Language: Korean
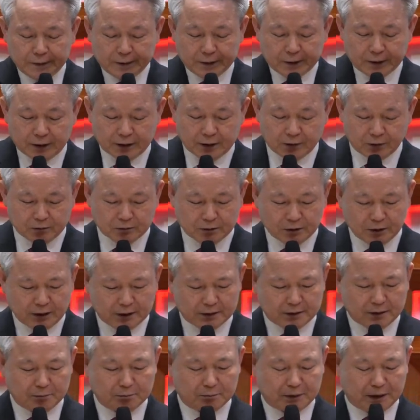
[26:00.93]
이렇게
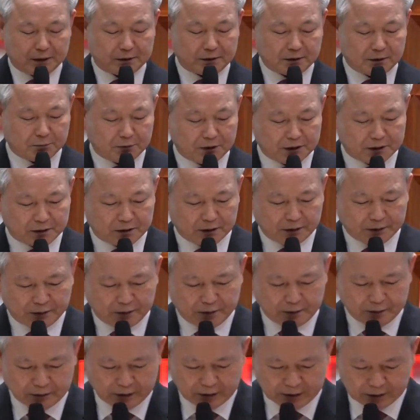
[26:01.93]
하신 말씀이
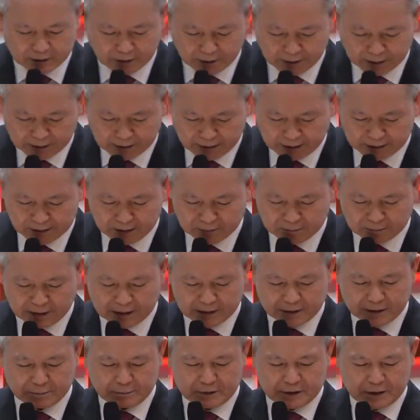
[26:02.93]
있어요. 이들에게 하신
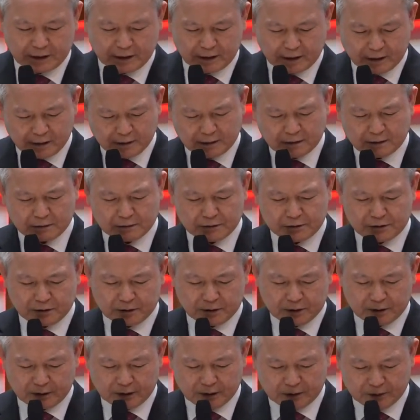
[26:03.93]
말씀 잘
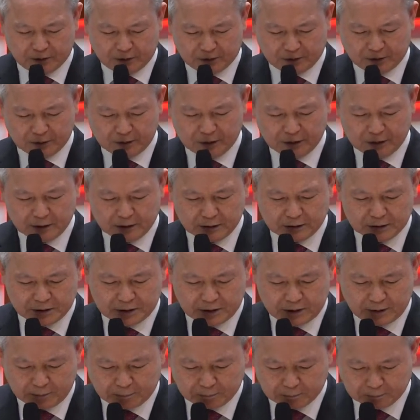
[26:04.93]
들으셔야 돼요.
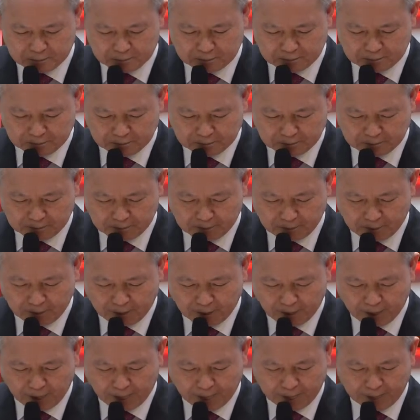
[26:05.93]

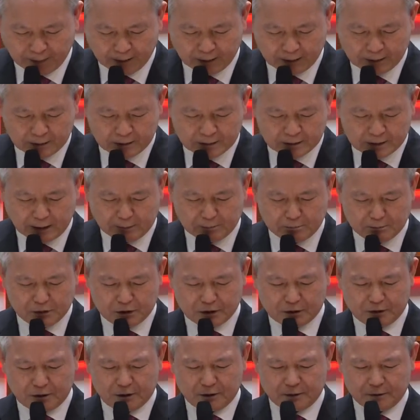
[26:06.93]

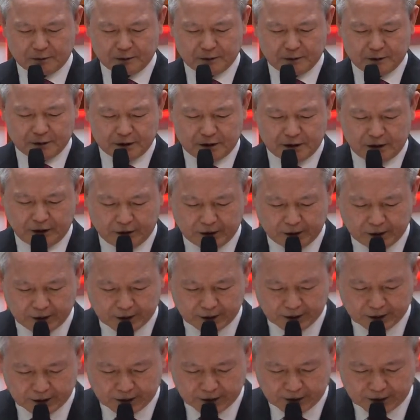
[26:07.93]
13절
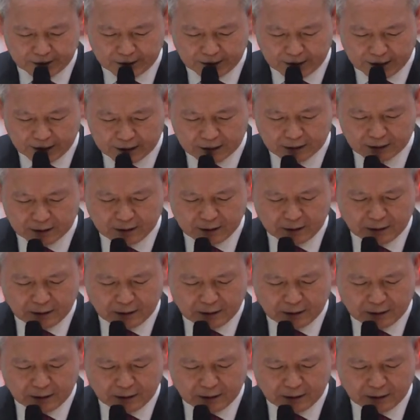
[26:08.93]
시작